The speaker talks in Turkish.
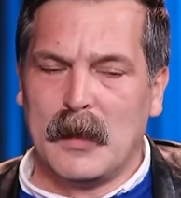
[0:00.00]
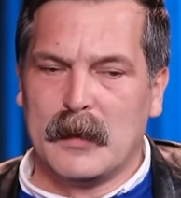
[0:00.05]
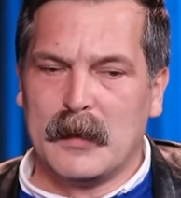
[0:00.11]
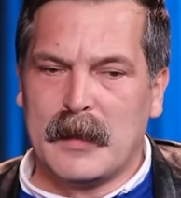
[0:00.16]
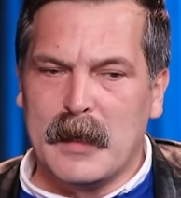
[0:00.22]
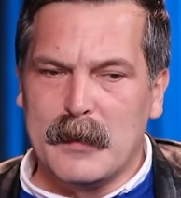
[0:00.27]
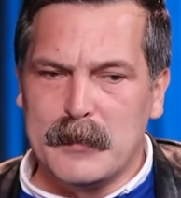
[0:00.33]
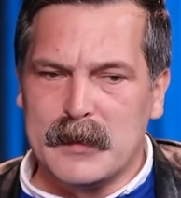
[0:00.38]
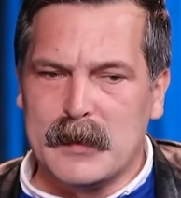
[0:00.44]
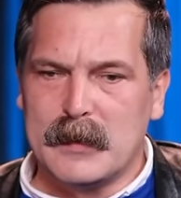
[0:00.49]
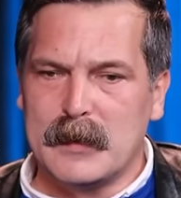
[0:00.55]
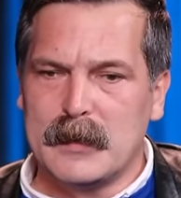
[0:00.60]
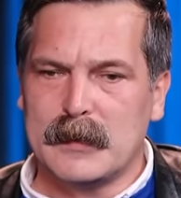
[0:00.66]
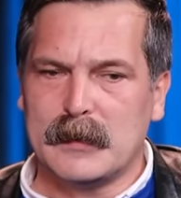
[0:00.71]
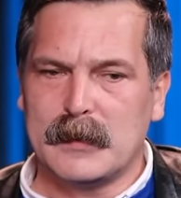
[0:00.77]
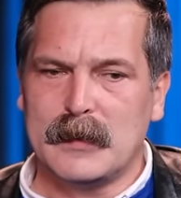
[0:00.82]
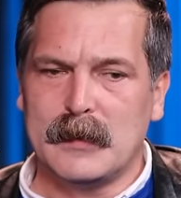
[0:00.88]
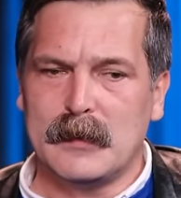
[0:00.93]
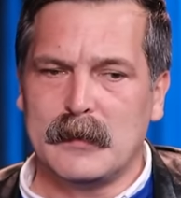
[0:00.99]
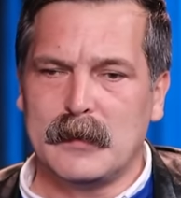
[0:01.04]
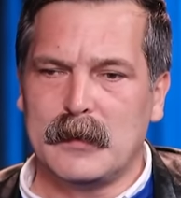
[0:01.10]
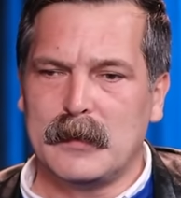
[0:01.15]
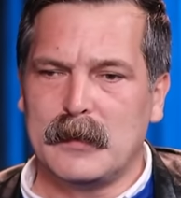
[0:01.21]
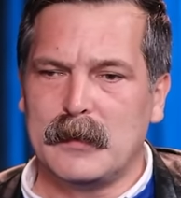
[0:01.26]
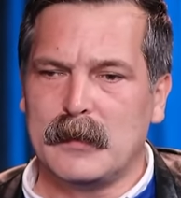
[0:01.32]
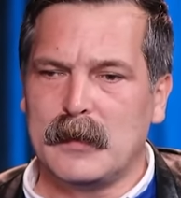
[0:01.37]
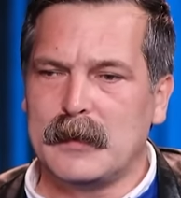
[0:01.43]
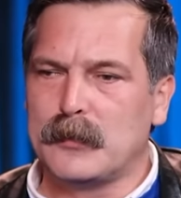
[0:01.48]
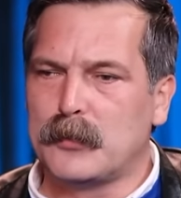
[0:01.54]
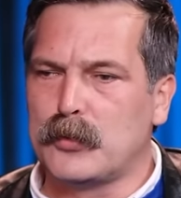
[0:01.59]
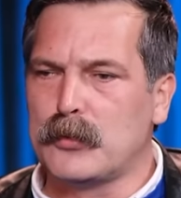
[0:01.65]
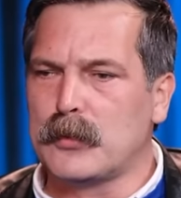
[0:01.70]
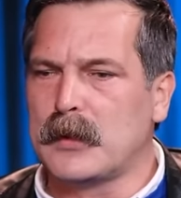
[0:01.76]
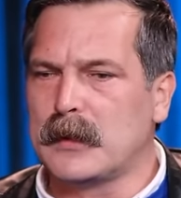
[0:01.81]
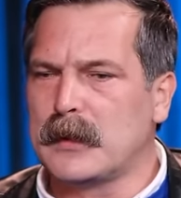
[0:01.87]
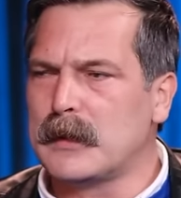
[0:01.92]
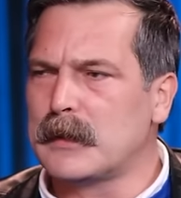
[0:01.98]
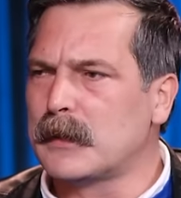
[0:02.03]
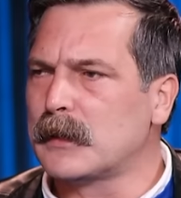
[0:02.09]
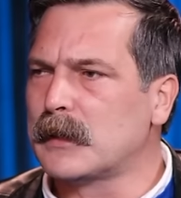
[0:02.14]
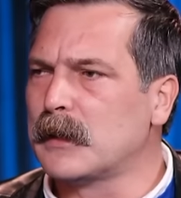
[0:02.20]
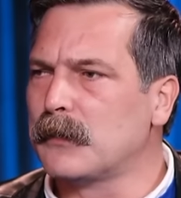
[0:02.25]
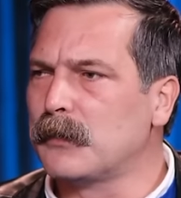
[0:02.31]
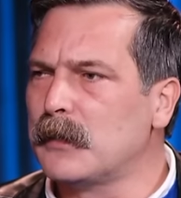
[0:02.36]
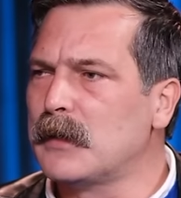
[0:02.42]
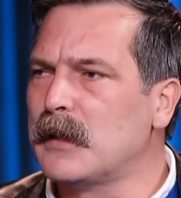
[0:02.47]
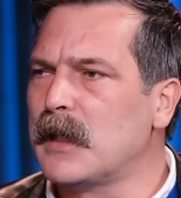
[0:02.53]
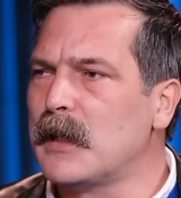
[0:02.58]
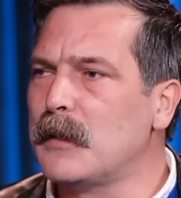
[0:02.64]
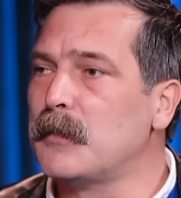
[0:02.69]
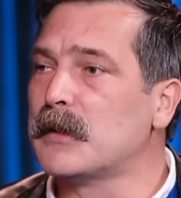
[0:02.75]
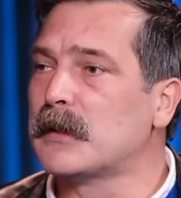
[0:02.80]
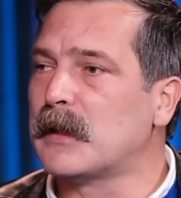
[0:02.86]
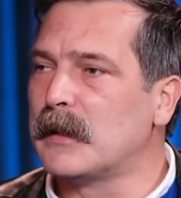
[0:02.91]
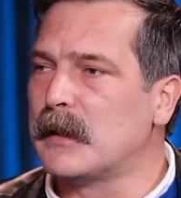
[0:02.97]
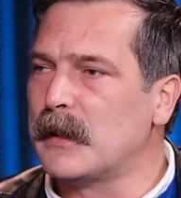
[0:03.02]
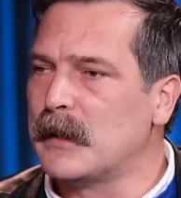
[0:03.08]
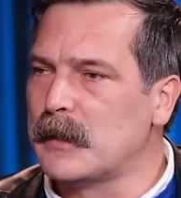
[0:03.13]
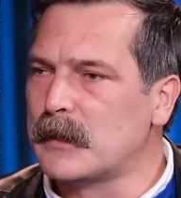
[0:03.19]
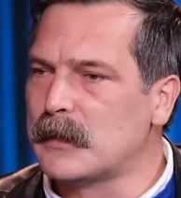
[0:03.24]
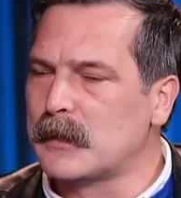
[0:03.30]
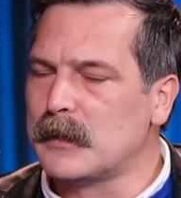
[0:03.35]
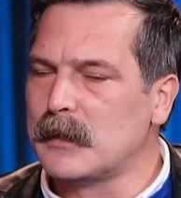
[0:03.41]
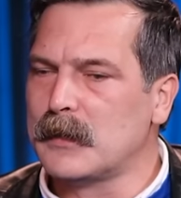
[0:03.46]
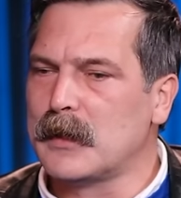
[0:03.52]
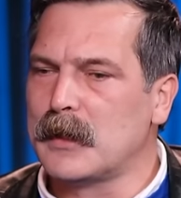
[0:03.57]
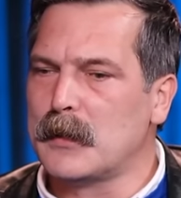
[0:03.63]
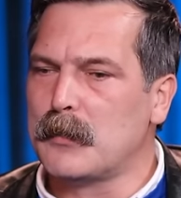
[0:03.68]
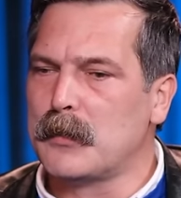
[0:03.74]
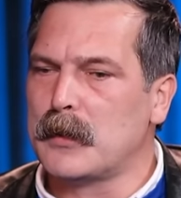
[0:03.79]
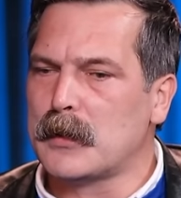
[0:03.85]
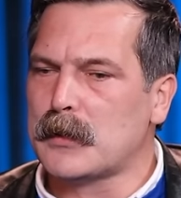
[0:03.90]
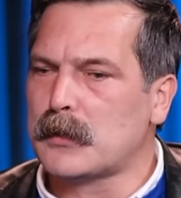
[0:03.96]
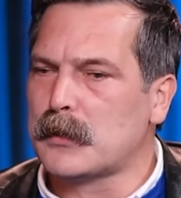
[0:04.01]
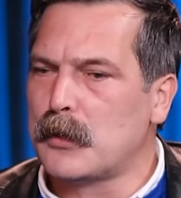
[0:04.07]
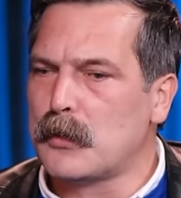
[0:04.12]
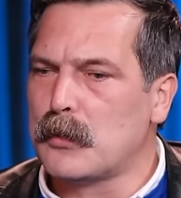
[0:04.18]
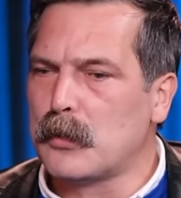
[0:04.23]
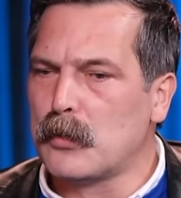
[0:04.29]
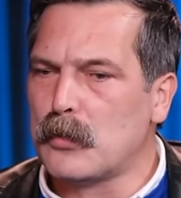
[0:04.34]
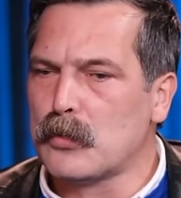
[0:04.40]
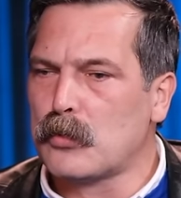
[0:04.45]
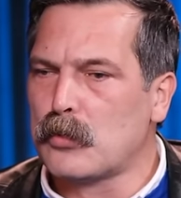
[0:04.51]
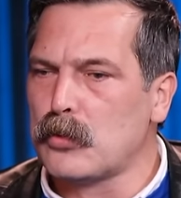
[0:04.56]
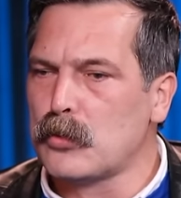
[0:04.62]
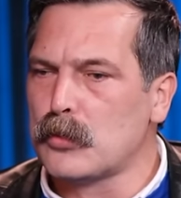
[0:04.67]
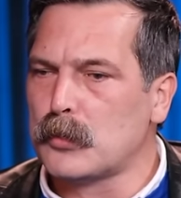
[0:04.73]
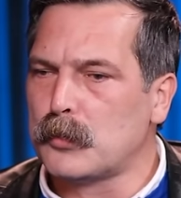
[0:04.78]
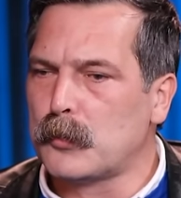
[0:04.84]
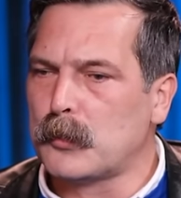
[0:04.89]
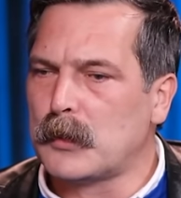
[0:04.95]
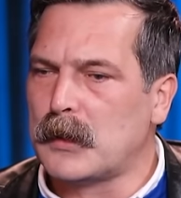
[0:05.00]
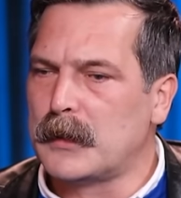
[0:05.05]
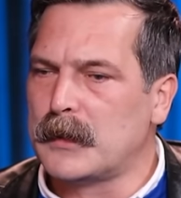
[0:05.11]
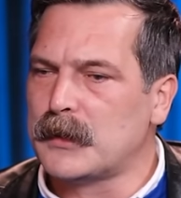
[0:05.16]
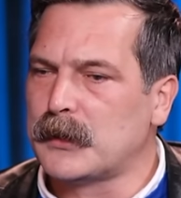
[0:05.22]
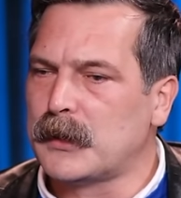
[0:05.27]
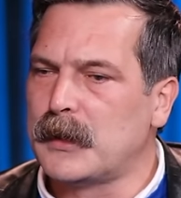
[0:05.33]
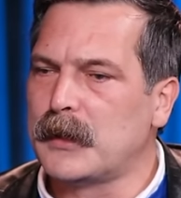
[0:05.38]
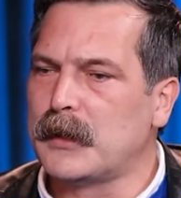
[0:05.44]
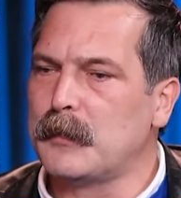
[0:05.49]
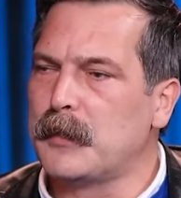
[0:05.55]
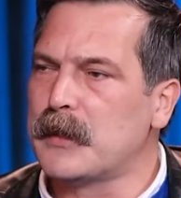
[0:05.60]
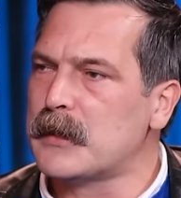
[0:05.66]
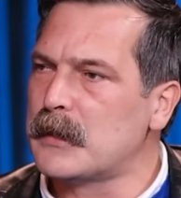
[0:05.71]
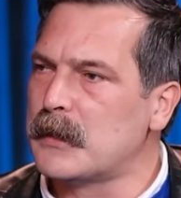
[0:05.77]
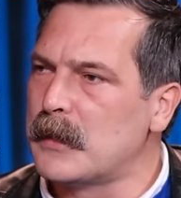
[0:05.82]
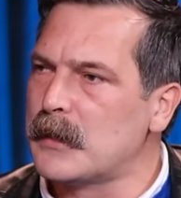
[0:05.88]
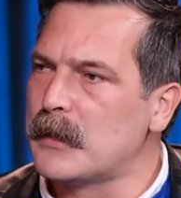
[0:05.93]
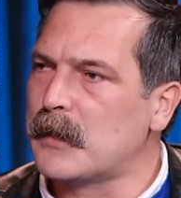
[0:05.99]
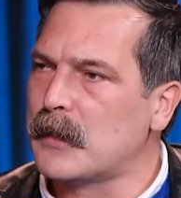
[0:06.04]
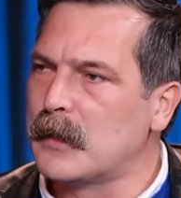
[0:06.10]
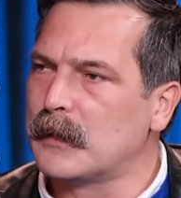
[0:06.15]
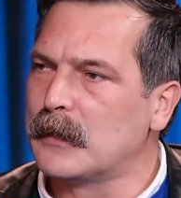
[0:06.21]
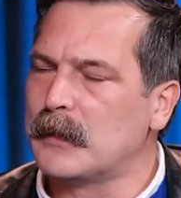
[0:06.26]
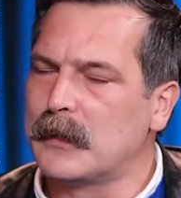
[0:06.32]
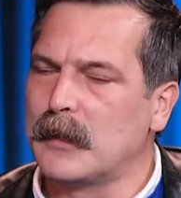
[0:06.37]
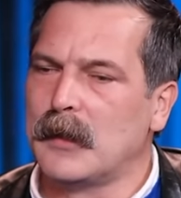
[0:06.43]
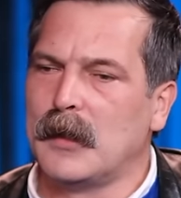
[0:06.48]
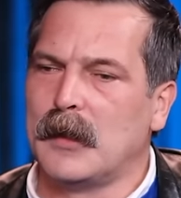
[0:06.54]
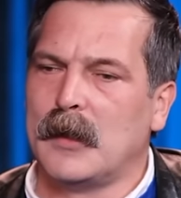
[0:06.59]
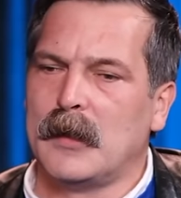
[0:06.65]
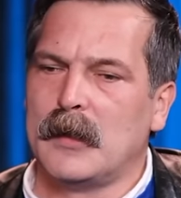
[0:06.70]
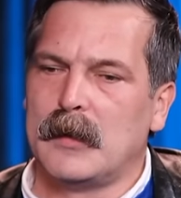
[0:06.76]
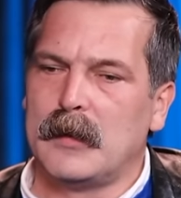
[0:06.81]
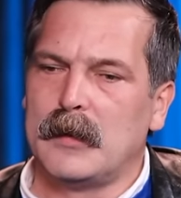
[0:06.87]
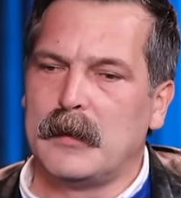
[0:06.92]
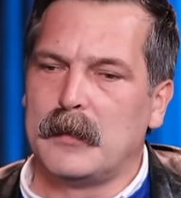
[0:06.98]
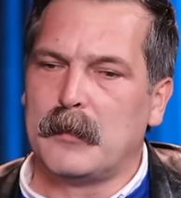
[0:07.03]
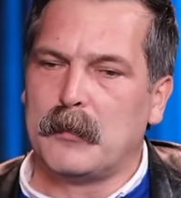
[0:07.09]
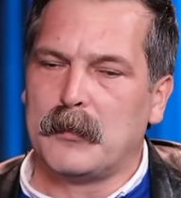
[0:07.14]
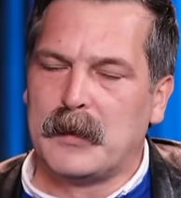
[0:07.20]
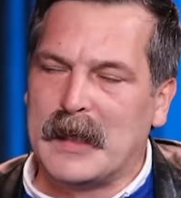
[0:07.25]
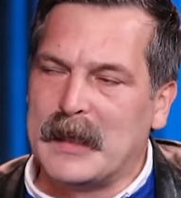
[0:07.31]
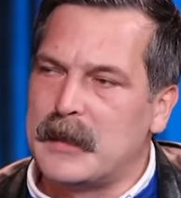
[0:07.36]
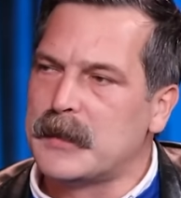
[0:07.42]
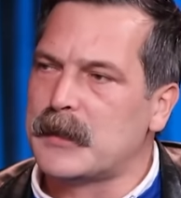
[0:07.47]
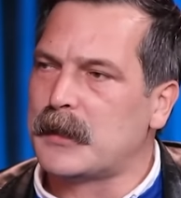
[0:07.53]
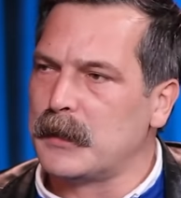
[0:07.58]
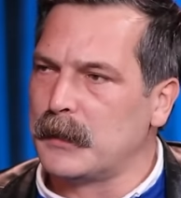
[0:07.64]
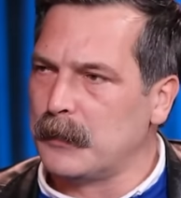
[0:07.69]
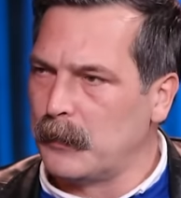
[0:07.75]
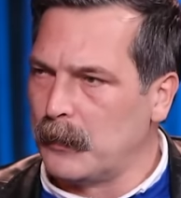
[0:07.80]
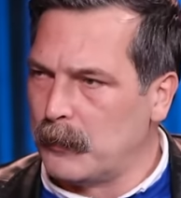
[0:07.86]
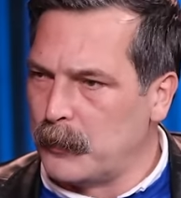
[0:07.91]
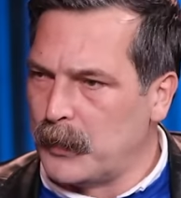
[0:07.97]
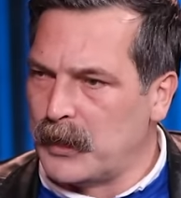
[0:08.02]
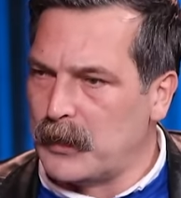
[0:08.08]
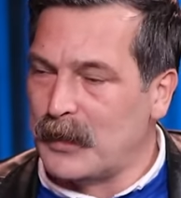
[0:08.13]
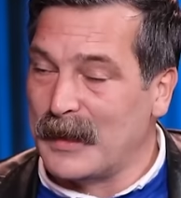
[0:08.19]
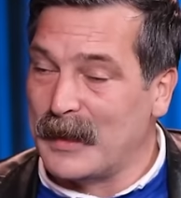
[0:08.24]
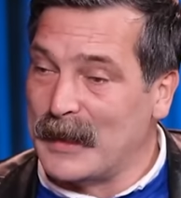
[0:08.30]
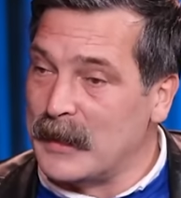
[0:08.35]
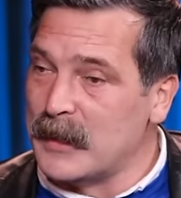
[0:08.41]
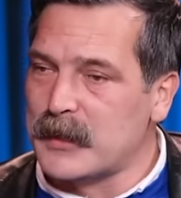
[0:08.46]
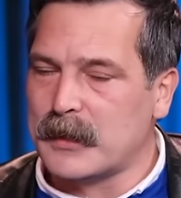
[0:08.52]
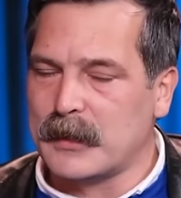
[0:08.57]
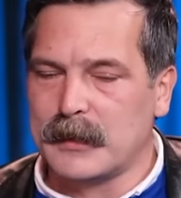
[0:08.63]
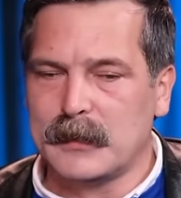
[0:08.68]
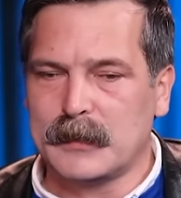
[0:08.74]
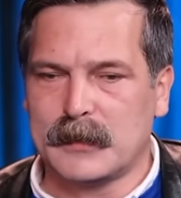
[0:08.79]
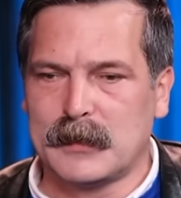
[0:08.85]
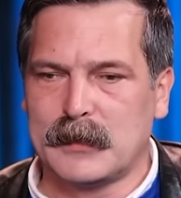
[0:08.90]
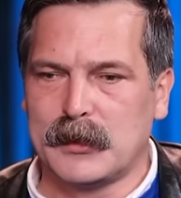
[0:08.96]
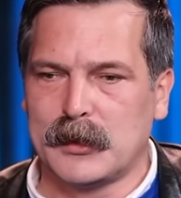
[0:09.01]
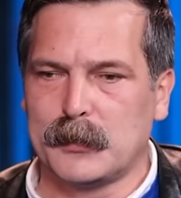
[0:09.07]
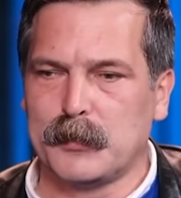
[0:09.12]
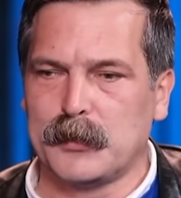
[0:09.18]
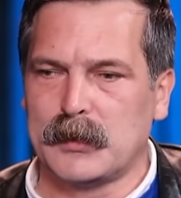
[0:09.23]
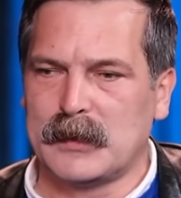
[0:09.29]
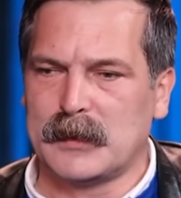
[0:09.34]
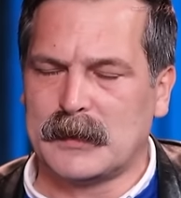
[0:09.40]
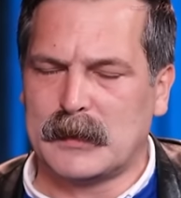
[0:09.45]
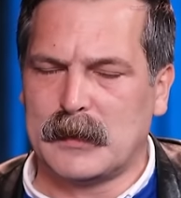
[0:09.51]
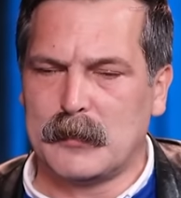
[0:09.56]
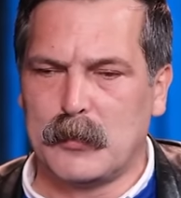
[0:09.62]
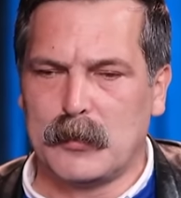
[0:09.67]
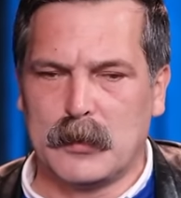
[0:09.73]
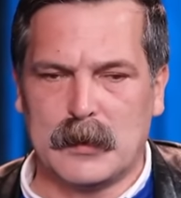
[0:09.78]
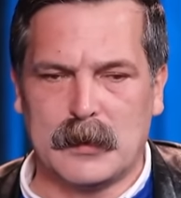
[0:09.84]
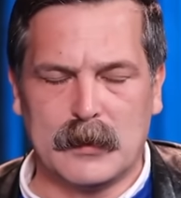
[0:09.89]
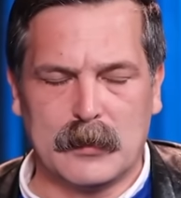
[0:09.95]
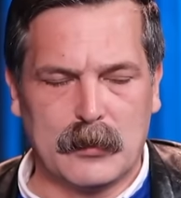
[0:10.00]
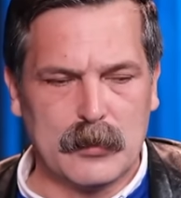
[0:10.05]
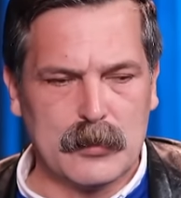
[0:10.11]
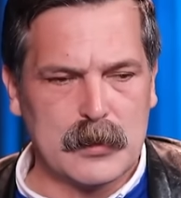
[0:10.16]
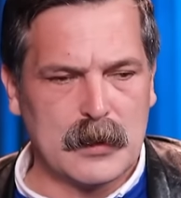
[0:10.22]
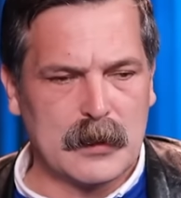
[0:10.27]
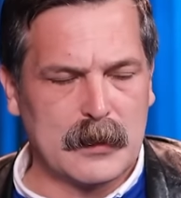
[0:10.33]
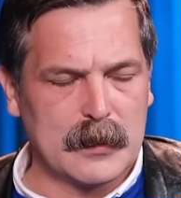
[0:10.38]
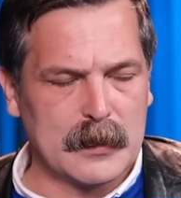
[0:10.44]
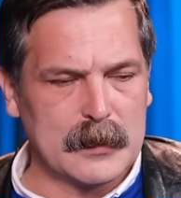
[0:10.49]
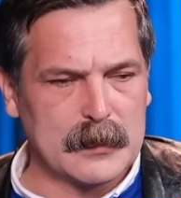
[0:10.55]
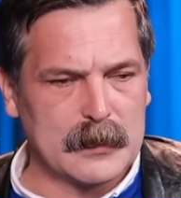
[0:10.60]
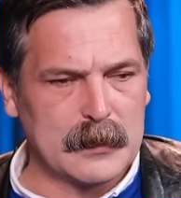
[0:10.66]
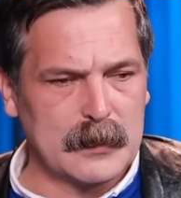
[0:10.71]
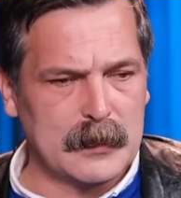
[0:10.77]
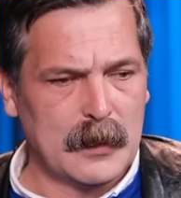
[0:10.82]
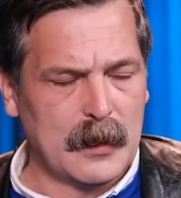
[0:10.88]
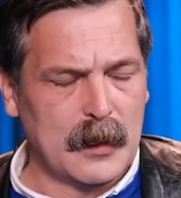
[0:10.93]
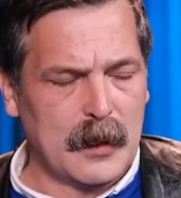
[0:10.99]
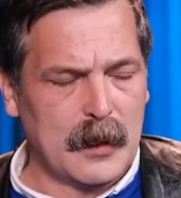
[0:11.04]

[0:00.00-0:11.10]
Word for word: Gebze'de ise e, yani Türkiye'de işçi sınıfının kalbi, sanayi işçisinin kalbi aşağı yukarı 30 tane şehri besleyecek kadar e, gelişkin bir ilçe sıkışmış İstanbul'la Kocaeli arasına.